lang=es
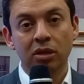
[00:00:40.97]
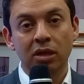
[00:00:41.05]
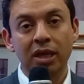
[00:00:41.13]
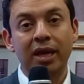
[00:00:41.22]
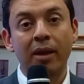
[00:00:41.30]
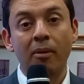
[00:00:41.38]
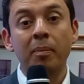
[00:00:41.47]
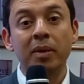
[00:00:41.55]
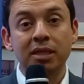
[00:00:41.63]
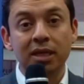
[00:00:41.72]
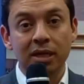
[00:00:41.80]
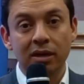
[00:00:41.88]
¿Y qué va a
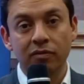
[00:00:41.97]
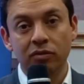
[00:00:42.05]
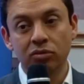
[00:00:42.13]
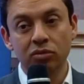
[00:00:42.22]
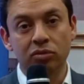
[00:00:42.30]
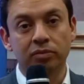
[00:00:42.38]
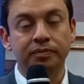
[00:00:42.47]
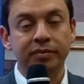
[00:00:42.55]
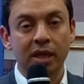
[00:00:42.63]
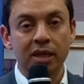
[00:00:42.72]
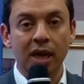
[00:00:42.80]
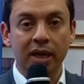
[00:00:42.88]
pasar en el futuro?
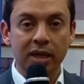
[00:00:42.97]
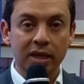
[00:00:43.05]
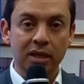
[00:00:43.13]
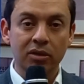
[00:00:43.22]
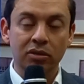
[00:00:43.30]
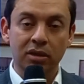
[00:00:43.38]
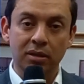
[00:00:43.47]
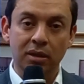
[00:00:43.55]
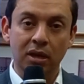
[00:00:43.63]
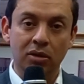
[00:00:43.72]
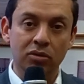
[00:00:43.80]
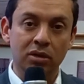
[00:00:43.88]
Y aquí
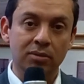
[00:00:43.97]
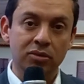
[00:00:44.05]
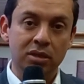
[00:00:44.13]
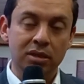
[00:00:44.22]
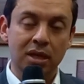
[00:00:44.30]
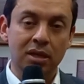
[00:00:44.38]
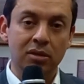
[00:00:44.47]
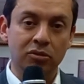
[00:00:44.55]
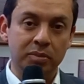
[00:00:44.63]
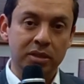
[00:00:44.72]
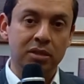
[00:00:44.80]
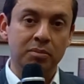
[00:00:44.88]
donde encontramos es que
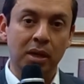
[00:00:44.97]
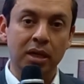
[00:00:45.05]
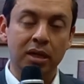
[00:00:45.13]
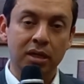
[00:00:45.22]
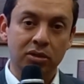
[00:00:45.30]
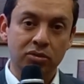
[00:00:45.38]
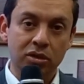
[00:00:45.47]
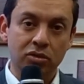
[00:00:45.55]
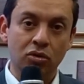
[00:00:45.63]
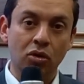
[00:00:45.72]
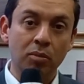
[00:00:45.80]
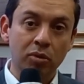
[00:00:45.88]
los principales retos es
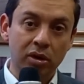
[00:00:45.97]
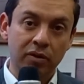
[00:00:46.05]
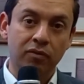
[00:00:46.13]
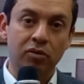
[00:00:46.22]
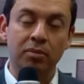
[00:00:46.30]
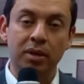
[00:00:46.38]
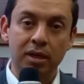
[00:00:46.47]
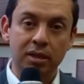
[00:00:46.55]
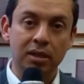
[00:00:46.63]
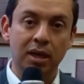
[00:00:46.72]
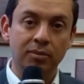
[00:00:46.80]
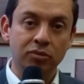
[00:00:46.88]
cómo reformar,
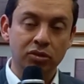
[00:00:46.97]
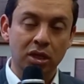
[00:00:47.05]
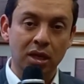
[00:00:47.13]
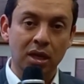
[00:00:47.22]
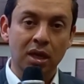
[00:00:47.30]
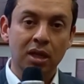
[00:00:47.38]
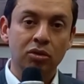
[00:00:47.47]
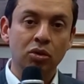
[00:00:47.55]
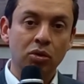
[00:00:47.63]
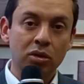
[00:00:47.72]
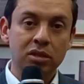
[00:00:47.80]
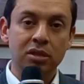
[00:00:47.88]
digamos que,
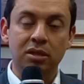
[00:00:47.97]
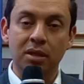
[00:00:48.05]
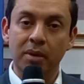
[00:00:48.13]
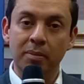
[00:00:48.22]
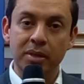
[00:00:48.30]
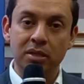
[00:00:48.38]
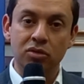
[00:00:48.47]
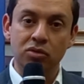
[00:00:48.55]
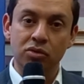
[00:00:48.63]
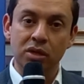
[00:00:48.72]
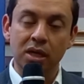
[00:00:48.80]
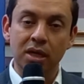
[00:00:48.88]
todo el sistema
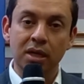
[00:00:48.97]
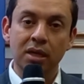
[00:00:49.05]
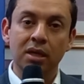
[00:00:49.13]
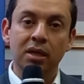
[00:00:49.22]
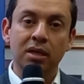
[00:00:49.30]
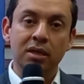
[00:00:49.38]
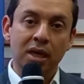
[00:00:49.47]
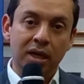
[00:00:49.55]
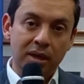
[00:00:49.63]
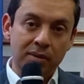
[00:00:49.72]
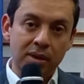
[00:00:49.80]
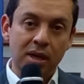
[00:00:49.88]
pensional. Y
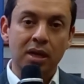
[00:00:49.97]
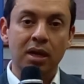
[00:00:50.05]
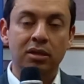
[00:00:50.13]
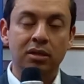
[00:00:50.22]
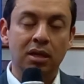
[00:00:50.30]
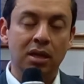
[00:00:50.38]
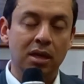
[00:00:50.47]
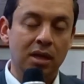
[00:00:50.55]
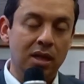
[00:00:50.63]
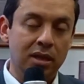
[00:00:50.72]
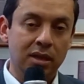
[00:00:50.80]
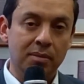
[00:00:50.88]
aquí viene eh,
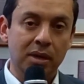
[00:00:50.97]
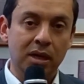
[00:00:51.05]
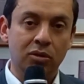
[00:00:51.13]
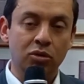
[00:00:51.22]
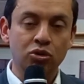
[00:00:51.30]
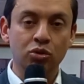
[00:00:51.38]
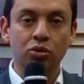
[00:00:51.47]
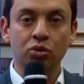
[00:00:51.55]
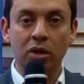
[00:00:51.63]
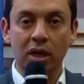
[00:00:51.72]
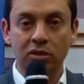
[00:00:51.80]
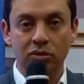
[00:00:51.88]
el, tema
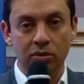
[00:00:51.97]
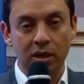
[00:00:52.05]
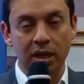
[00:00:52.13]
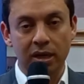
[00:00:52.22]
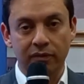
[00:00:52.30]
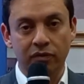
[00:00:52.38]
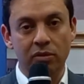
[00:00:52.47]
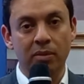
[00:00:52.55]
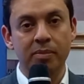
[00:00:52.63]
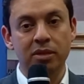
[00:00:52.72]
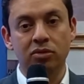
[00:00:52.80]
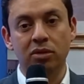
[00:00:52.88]
coyuntural sobre la reforma
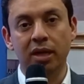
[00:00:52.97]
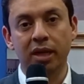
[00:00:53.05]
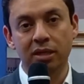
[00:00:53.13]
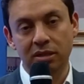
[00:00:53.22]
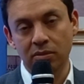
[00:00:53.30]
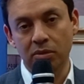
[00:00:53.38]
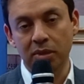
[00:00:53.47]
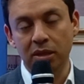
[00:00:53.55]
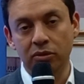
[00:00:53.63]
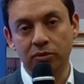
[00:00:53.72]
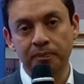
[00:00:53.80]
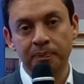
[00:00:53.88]
pensional que en este
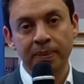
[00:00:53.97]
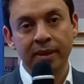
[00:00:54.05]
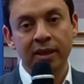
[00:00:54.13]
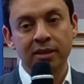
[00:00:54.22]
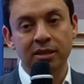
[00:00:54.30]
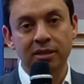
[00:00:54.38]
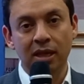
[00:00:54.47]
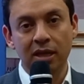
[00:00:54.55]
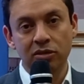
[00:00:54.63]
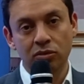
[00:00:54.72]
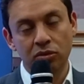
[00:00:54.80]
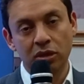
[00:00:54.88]
momento se está
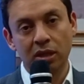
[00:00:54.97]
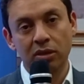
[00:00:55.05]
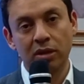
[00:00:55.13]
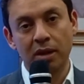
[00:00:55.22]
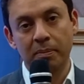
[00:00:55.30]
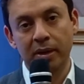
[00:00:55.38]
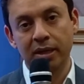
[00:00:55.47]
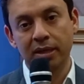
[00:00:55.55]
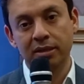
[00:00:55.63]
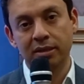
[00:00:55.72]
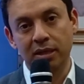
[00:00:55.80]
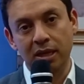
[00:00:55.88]
discutiendo en el
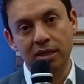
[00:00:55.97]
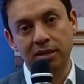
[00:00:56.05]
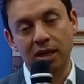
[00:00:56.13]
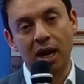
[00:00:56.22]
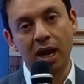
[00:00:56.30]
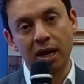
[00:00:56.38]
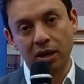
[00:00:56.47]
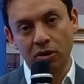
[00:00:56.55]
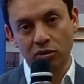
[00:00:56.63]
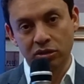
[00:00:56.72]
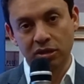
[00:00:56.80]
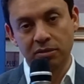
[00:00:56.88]
país y es hay
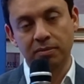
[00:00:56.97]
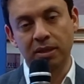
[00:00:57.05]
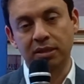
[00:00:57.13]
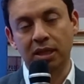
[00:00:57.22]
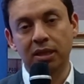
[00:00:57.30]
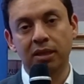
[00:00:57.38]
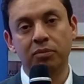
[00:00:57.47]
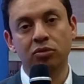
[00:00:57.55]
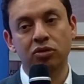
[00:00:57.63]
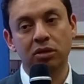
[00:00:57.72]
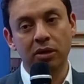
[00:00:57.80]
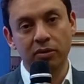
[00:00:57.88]
cosas bastante
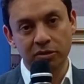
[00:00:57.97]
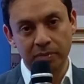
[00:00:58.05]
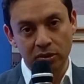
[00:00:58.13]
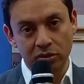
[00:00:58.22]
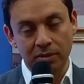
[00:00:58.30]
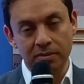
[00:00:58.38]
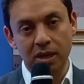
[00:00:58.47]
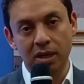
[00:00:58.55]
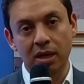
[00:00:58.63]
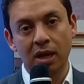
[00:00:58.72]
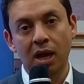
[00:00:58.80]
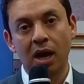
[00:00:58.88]
positivas, pero
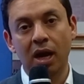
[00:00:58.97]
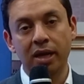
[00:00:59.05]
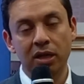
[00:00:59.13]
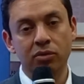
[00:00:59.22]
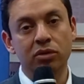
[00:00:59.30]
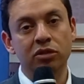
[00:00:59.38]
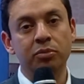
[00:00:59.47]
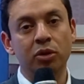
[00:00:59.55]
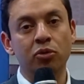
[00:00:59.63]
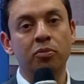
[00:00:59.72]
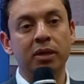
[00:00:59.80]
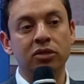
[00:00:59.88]
también hay algunas
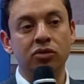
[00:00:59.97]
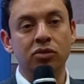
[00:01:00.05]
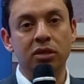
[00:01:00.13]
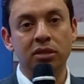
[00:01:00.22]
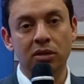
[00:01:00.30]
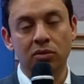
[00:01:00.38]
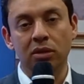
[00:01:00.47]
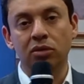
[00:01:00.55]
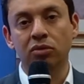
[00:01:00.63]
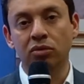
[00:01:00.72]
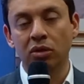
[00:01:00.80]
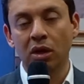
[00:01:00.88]
preocupaciones en
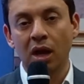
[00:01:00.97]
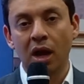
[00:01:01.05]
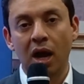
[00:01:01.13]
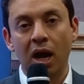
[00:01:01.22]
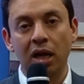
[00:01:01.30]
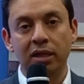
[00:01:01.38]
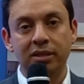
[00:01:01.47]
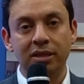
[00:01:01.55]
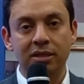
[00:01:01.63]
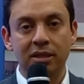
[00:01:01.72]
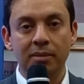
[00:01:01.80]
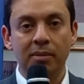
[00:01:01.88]
cuanto al
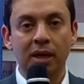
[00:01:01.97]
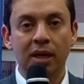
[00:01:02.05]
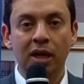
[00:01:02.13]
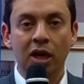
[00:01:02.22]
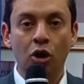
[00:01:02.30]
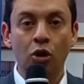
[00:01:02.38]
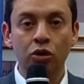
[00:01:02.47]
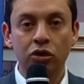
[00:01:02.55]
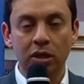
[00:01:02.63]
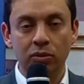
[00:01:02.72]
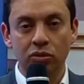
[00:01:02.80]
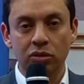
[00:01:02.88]
sistema
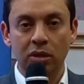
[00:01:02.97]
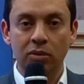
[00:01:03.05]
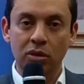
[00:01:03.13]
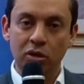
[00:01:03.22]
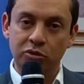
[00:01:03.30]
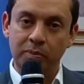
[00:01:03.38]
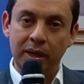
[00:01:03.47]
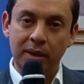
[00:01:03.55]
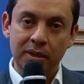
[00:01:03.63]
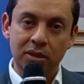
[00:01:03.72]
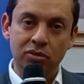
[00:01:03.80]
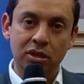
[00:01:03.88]
contributivo y los
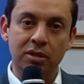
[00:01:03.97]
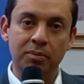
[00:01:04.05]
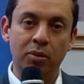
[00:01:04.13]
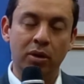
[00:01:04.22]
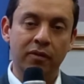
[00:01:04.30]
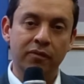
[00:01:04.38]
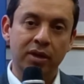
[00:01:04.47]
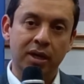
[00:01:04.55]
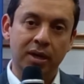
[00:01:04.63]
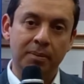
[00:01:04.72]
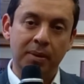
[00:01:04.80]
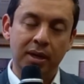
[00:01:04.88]
parámetros puedan
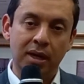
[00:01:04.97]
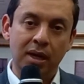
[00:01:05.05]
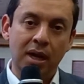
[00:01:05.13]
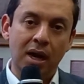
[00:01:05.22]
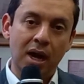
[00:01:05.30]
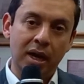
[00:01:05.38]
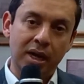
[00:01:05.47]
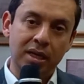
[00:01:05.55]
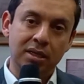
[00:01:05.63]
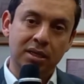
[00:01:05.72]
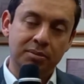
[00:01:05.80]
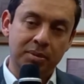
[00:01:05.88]
fijar para
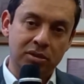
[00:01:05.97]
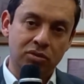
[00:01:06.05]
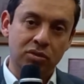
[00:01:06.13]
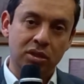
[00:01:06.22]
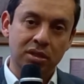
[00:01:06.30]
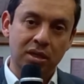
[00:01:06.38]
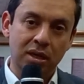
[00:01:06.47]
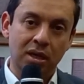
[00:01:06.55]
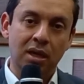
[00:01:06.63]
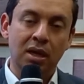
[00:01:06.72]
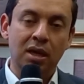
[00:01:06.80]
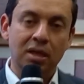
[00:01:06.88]
aquellas personas personas
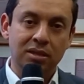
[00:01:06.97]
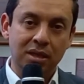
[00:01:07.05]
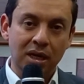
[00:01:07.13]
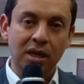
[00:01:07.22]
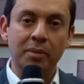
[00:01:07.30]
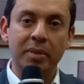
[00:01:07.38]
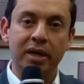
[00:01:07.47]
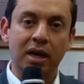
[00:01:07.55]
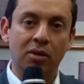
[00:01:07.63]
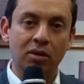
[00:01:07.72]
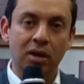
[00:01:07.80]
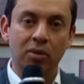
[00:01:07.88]
que están en el
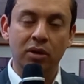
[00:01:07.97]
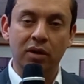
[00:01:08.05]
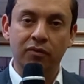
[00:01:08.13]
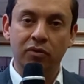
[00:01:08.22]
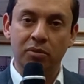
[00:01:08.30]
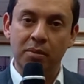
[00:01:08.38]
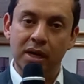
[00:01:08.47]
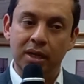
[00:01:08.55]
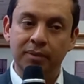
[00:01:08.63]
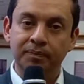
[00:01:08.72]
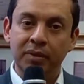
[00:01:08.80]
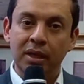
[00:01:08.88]
mercado laboral formal.
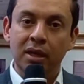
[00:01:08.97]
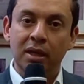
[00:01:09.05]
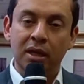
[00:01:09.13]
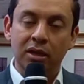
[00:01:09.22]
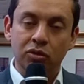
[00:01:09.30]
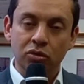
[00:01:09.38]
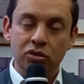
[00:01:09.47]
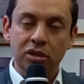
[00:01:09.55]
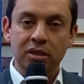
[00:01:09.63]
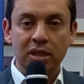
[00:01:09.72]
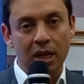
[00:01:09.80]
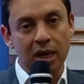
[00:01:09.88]

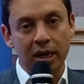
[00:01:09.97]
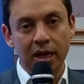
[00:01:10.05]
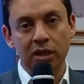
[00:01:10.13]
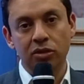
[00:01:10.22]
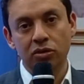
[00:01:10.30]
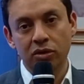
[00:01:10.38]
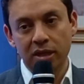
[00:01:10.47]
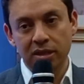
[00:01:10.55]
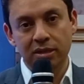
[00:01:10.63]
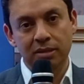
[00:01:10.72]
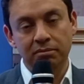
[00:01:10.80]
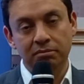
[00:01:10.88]
Entonces, el reto
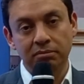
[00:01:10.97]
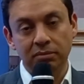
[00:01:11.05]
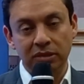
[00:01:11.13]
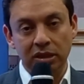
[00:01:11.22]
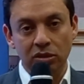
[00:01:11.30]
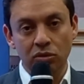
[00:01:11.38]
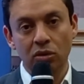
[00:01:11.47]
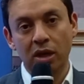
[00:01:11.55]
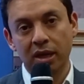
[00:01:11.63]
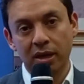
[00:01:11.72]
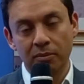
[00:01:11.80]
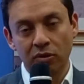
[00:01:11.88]
es, sin duda
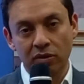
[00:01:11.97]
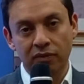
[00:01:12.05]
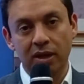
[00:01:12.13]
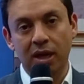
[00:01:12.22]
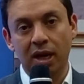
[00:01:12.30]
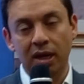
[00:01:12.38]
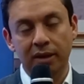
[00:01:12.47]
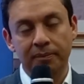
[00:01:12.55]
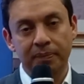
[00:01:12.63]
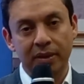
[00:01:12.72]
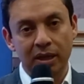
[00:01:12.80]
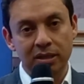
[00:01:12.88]
hay que modificar
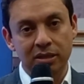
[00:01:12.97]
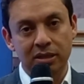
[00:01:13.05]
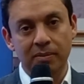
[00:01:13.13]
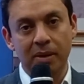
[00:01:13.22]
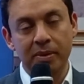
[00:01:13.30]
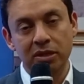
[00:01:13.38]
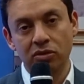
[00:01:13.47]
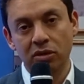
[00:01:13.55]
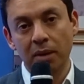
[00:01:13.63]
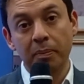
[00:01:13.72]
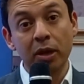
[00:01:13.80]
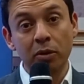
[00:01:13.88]
el sistema
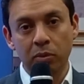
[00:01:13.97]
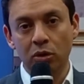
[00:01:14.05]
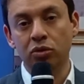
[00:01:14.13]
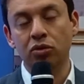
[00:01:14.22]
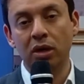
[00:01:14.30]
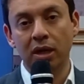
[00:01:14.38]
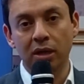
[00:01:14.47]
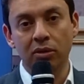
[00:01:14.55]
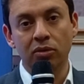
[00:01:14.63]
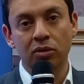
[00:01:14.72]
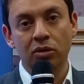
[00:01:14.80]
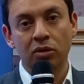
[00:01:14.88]
pensional, pero por otro lado,